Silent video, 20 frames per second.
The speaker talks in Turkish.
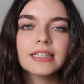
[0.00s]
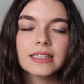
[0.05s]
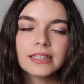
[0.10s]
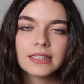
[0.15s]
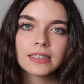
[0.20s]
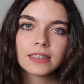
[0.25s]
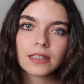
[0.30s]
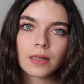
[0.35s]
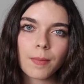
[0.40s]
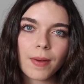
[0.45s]
Yeni
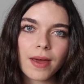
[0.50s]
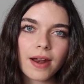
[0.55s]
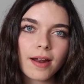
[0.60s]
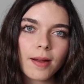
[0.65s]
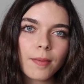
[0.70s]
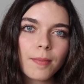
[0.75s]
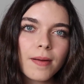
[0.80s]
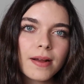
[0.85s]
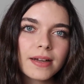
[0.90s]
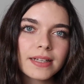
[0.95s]
yıla
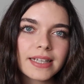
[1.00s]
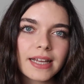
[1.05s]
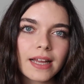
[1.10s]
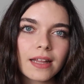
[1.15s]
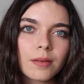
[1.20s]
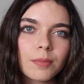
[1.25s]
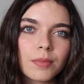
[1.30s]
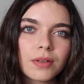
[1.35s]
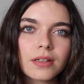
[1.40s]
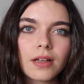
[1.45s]
beraber
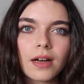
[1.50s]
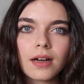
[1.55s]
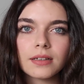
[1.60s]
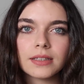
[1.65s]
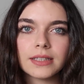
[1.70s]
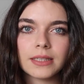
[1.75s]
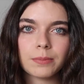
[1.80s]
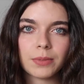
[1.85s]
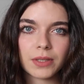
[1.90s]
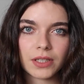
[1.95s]
kendime
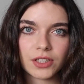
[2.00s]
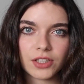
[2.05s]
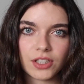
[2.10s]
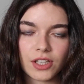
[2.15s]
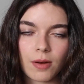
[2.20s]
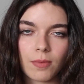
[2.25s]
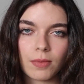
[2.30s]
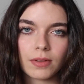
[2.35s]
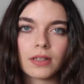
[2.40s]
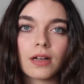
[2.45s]
daha iyi
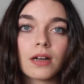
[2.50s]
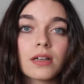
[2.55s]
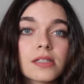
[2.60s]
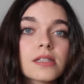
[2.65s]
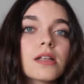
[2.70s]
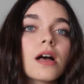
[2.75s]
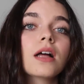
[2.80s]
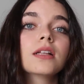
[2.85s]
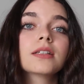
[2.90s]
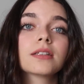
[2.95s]
bakacağıma, daha
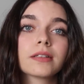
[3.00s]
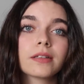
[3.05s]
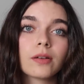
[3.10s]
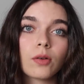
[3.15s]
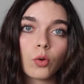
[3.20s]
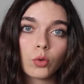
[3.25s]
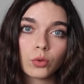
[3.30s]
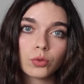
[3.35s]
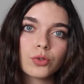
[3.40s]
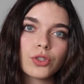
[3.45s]

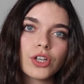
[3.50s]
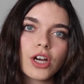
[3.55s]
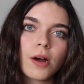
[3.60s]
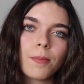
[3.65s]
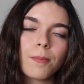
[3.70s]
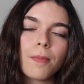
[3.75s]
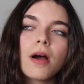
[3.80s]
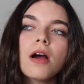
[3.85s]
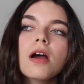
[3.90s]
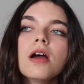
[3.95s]
sağlıklı
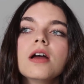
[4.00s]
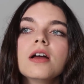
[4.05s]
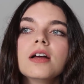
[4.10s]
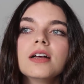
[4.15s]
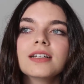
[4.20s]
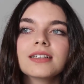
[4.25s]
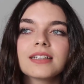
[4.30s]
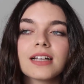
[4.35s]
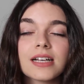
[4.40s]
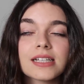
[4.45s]
olacağıma,
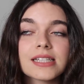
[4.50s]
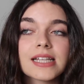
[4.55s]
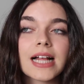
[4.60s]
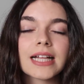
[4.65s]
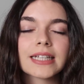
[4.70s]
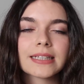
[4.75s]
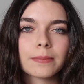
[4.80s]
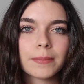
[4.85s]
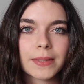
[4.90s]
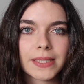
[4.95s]
daha
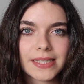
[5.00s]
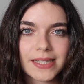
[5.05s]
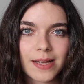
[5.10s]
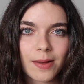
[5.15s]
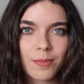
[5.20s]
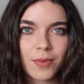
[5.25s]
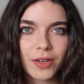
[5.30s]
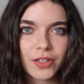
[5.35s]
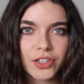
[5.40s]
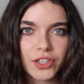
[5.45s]
sağlıklı
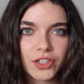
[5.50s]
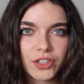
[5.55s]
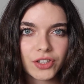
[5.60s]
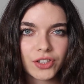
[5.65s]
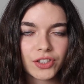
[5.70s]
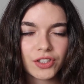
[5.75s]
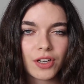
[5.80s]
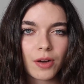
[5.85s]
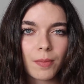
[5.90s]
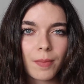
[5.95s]
beslenmeye
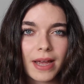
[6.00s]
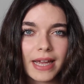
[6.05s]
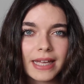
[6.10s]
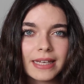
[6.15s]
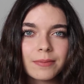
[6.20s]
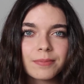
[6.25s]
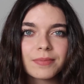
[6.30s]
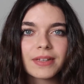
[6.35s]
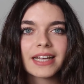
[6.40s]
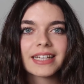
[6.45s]
çalışacağıma,
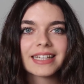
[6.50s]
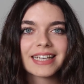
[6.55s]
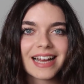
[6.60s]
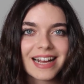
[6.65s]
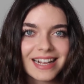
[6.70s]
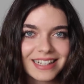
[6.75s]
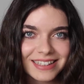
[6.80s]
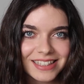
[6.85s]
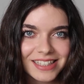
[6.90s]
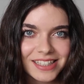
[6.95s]
elimden
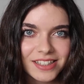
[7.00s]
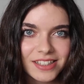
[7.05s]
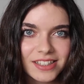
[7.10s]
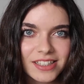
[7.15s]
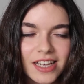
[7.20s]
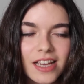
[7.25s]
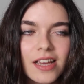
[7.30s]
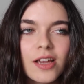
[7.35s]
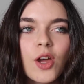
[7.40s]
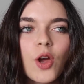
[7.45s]

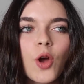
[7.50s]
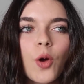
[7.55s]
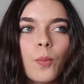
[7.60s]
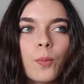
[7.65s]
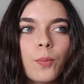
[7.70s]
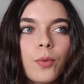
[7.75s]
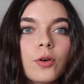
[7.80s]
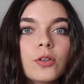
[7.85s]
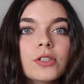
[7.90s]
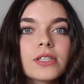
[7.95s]
geldiğince
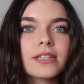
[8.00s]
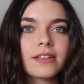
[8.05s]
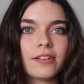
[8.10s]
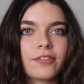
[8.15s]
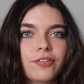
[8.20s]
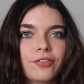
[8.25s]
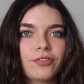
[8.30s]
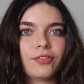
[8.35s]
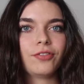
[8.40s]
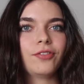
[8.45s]

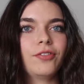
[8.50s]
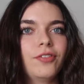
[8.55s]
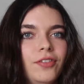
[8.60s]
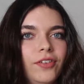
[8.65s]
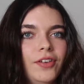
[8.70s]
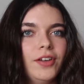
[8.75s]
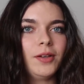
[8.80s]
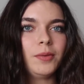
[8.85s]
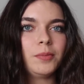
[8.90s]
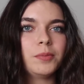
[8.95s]
pozitif
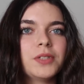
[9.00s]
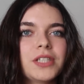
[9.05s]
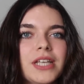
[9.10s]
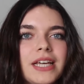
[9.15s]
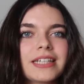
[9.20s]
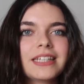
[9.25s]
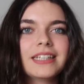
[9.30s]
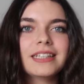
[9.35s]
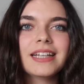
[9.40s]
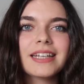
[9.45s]
bir
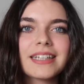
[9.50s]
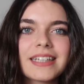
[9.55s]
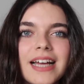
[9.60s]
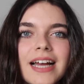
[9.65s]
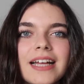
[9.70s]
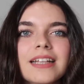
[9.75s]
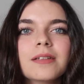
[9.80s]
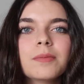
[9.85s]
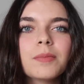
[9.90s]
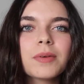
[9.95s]
şekilde
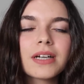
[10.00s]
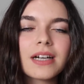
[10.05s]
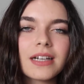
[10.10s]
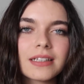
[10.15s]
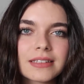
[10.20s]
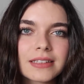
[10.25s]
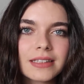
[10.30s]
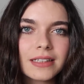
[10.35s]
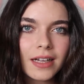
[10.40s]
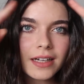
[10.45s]
kendime
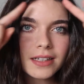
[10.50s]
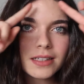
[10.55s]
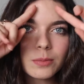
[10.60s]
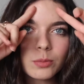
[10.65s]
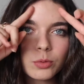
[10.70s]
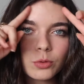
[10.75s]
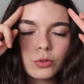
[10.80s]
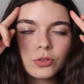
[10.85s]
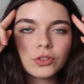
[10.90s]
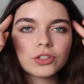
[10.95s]

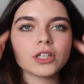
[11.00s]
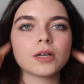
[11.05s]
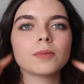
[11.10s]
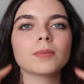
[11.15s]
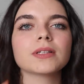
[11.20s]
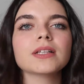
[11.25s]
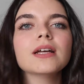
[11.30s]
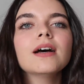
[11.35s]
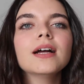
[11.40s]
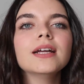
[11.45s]
katkılarda
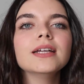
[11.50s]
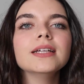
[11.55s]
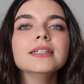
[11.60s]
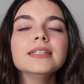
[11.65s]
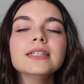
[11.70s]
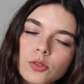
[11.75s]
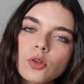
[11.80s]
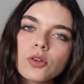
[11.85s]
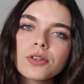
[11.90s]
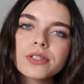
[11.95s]
bulunacağıma
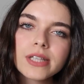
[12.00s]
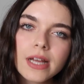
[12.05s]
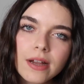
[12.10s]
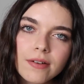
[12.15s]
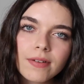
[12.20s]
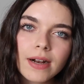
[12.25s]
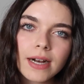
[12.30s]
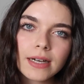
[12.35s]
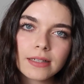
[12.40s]
dair sözler